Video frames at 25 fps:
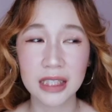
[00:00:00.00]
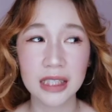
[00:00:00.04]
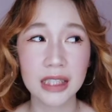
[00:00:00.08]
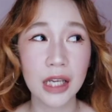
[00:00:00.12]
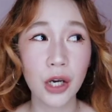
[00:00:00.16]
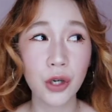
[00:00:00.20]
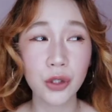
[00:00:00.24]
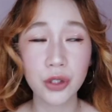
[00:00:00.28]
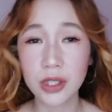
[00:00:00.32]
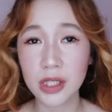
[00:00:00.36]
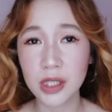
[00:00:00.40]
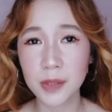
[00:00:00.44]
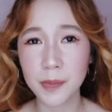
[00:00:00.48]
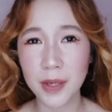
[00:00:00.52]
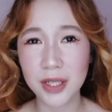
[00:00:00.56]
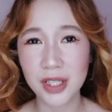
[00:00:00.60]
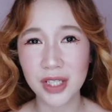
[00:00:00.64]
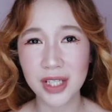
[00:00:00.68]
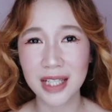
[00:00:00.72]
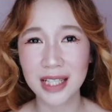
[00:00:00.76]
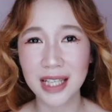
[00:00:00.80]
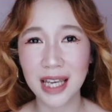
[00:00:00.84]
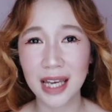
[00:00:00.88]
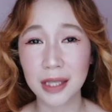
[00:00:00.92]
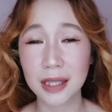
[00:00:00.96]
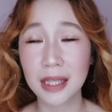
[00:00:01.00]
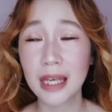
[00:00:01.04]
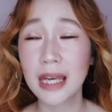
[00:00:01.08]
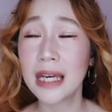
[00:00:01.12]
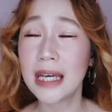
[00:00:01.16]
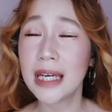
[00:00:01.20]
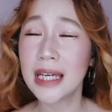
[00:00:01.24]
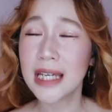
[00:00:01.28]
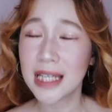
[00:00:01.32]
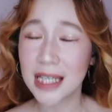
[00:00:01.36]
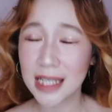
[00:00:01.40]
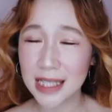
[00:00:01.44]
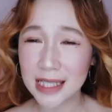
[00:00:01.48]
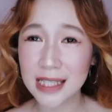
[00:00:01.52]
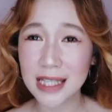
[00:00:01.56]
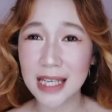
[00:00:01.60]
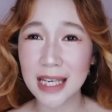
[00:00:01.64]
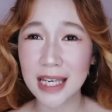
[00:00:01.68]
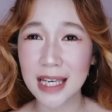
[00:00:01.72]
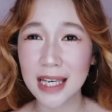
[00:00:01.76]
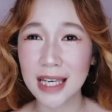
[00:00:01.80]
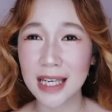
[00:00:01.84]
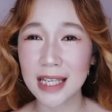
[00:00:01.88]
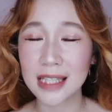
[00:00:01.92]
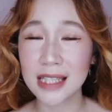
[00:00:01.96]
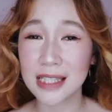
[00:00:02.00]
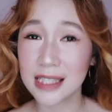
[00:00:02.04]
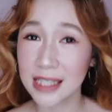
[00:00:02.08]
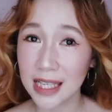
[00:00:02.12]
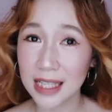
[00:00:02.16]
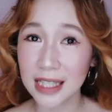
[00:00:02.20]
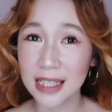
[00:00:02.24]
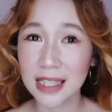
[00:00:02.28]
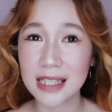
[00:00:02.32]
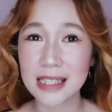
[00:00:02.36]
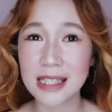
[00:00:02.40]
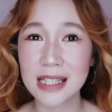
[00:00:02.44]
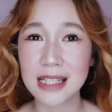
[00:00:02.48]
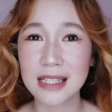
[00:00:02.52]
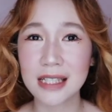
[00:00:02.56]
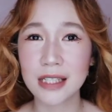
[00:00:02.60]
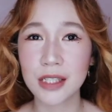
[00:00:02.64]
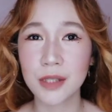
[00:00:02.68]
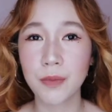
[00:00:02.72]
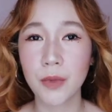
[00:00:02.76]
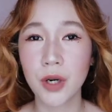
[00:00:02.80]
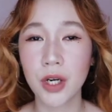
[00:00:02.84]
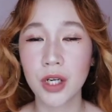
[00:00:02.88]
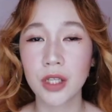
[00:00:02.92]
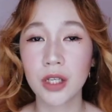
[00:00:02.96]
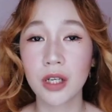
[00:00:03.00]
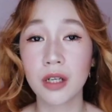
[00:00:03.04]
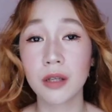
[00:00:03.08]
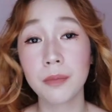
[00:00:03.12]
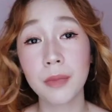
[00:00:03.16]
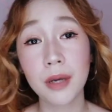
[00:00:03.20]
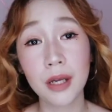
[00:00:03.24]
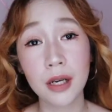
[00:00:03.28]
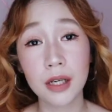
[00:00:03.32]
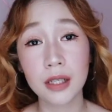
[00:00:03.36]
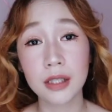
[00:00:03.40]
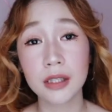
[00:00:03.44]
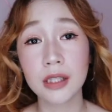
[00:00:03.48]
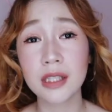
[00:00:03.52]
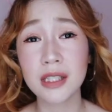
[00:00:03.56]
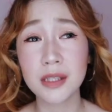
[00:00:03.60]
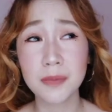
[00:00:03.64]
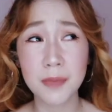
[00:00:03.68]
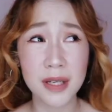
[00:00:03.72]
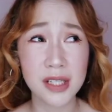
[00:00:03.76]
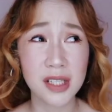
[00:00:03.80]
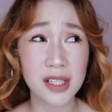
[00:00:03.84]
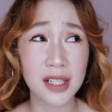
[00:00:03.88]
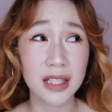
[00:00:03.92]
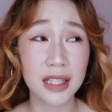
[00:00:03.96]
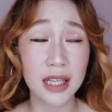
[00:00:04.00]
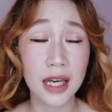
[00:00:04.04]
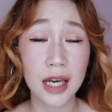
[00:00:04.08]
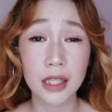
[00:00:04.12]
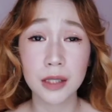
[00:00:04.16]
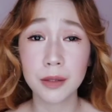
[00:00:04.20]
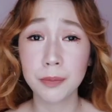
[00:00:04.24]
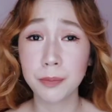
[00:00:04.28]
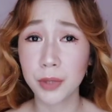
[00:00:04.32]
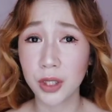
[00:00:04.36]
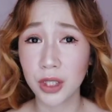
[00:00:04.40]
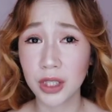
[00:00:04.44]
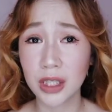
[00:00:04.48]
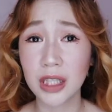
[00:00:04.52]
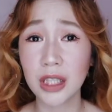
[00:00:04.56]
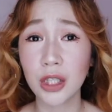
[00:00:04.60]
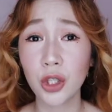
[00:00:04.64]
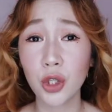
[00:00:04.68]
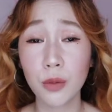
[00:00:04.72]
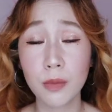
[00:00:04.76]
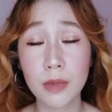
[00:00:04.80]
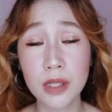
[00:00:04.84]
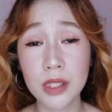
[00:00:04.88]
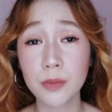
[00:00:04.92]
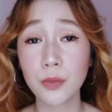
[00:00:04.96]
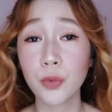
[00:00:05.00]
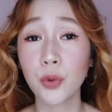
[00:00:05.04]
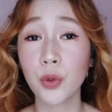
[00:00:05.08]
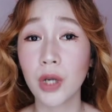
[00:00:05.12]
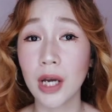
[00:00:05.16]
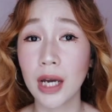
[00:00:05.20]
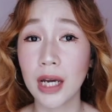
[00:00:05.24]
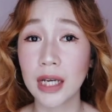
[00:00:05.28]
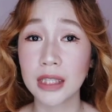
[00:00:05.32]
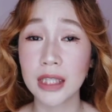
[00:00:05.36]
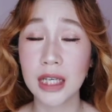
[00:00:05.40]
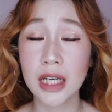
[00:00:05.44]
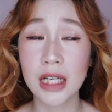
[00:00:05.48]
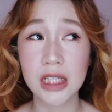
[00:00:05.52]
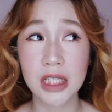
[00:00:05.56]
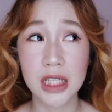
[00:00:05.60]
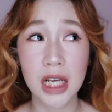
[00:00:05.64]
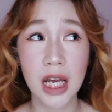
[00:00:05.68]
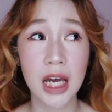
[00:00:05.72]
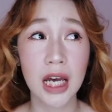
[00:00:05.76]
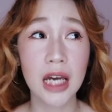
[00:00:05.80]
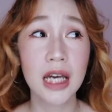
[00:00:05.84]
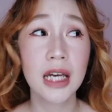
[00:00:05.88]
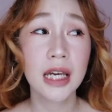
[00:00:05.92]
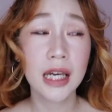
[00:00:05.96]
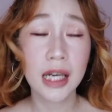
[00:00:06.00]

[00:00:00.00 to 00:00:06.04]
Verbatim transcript: Hindi ako nag-special cat kasi nasanay na sila sa smart card. Pero I think special cat per kilo mas mura ata siya.